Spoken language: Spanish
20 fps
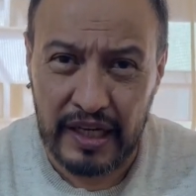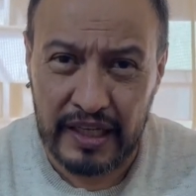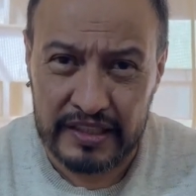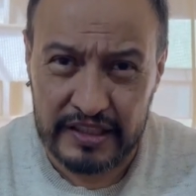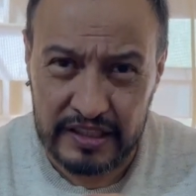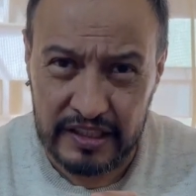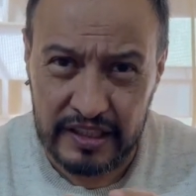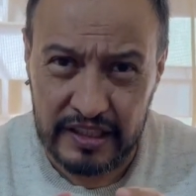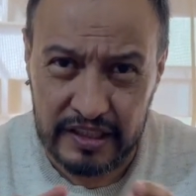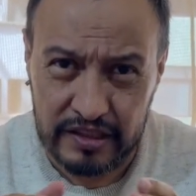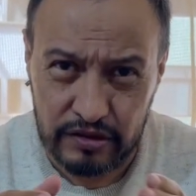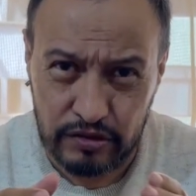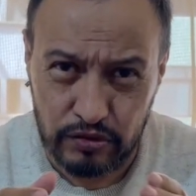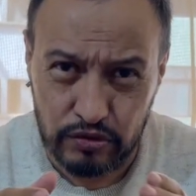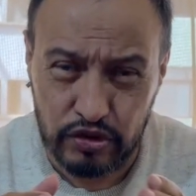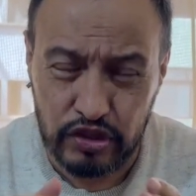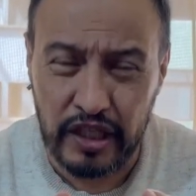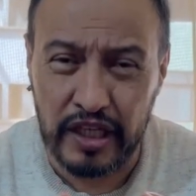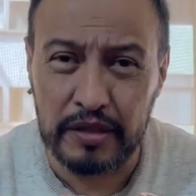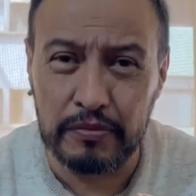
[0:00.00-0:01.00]
así en
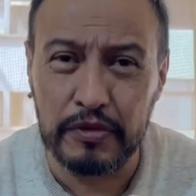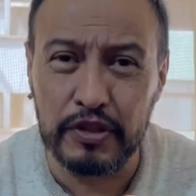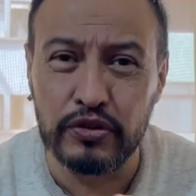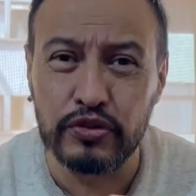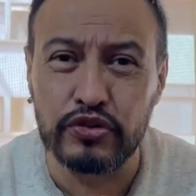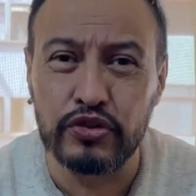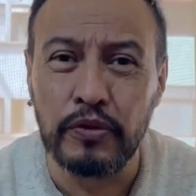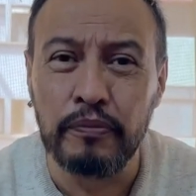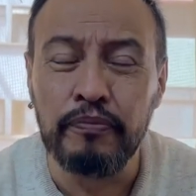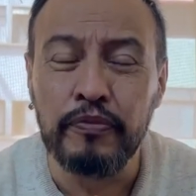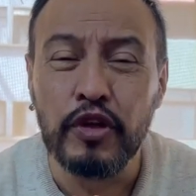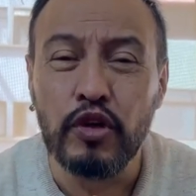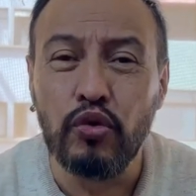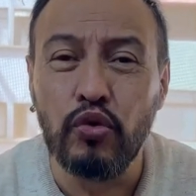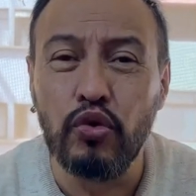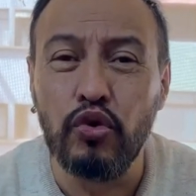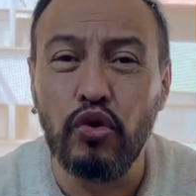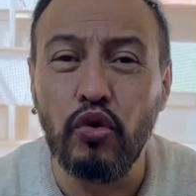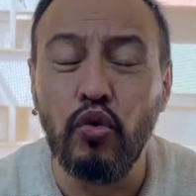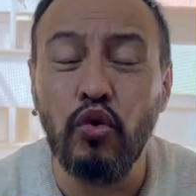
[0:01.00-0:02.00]
sus términos,
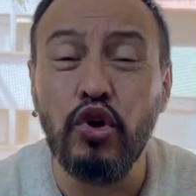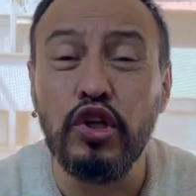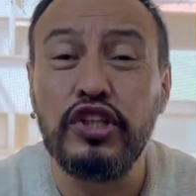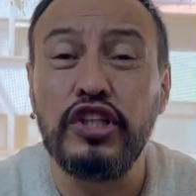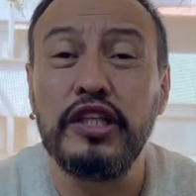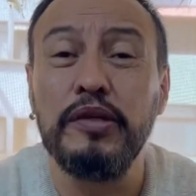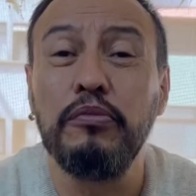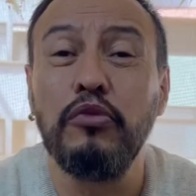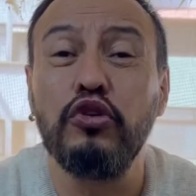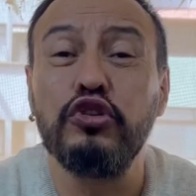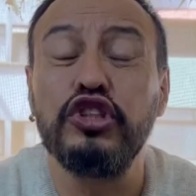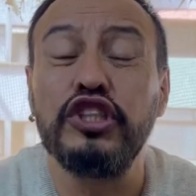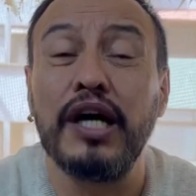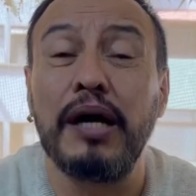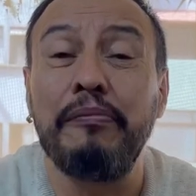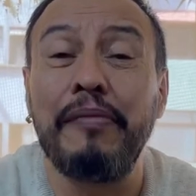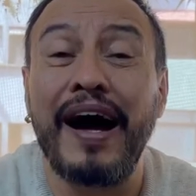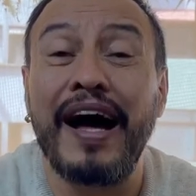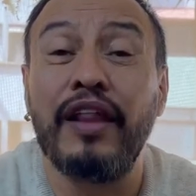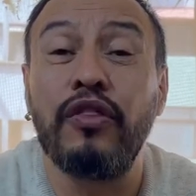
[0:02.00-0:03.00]
un último
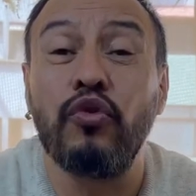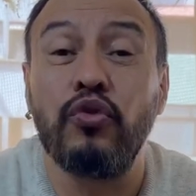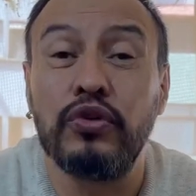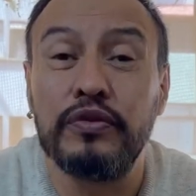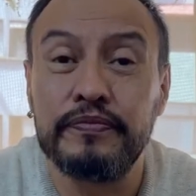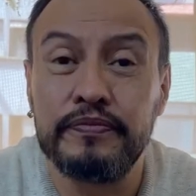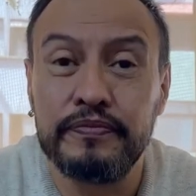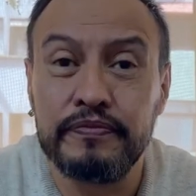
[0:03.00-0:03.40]
llamado